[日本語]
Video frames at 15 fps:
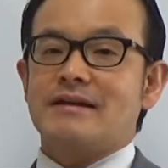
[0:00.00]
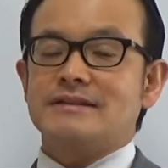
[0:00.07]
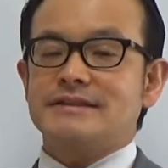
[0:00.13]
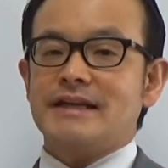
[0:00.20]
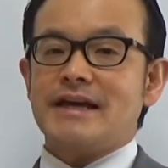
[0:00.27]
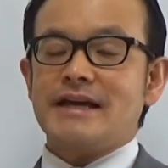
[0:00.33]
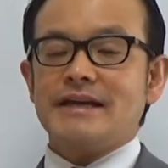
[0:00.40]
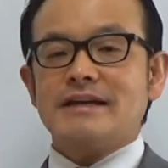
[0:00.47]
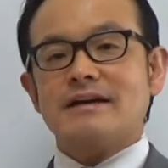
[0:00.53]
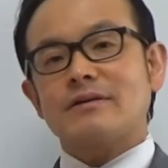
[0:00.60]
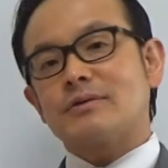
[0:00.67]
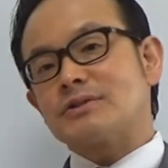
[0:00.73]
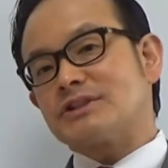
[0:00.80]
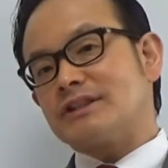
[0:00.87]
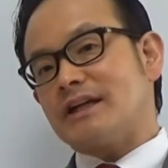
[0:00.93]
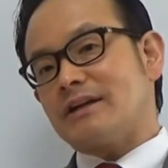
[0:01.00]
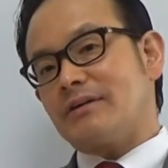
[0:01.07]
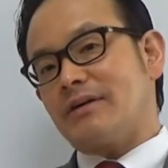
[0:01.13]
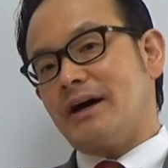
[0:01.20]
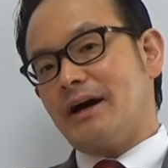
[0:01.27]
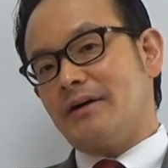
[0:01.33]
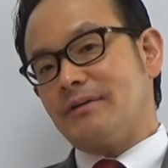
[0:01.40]
全員がこちら
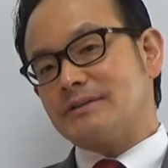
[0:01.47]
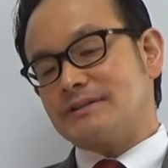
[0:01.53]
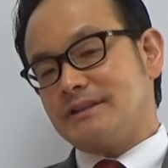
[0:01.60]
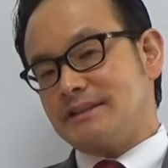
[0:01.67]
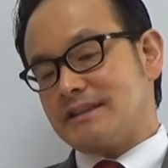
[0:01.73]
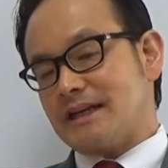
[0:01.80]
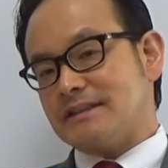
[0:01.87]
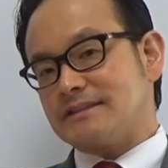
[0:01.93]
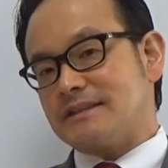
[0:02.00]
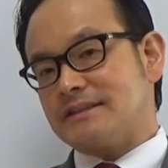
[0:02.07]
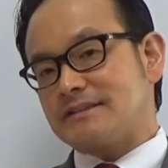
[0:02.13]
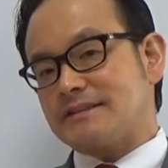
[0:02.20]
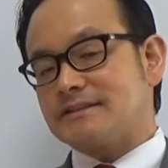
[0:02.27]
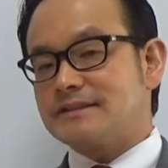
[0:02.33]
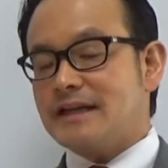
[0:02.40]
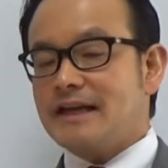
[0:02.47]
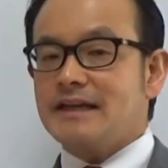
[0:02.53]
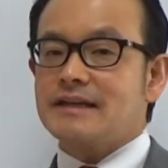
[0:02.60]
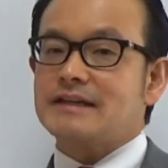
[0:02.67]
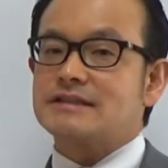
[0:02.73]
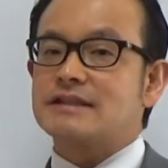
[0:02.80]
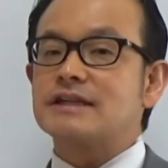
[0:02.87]
の案に賛成する、
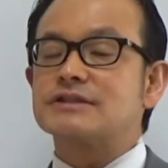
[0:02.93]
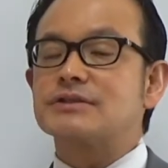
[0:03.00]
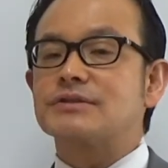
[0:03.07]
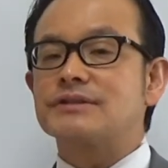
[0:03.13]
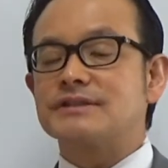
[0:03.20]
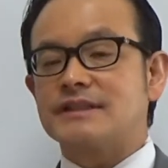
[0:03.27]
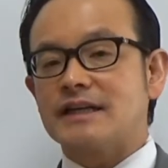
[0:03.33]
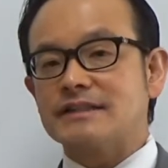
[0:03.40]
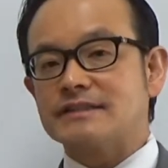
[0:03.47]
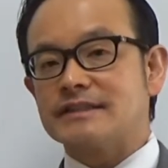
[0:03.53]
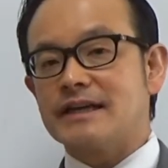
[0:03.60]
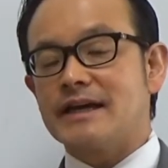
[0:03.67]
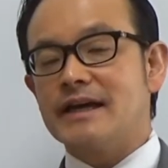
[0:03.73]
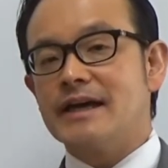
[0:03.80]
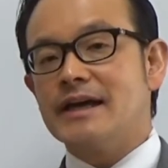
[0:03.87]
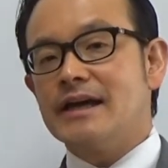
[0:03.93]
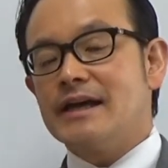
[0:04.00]
全員が社長に賛成、